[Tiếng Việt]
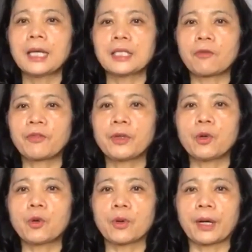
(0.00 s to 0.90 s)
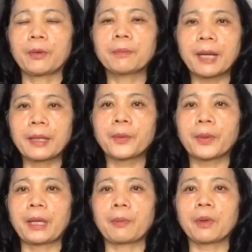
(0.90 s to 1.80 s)
trong video của ngày hôm nay,
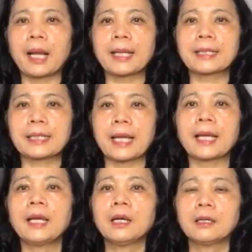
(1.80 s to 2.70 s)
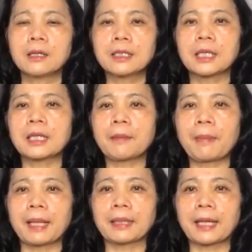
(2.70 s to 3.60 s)
Khỏe Đẹp Online sẽ hướng dẫn các
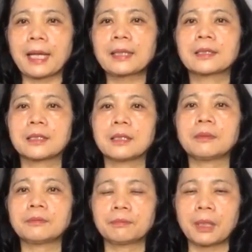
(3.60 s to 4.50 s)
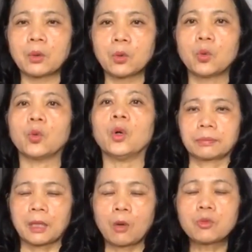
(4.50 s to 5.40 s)
bạn cách chữa mất ngủ
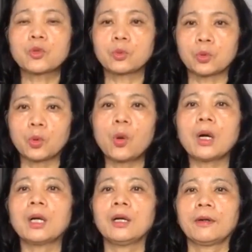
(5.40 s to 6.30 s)
không dùng thuốc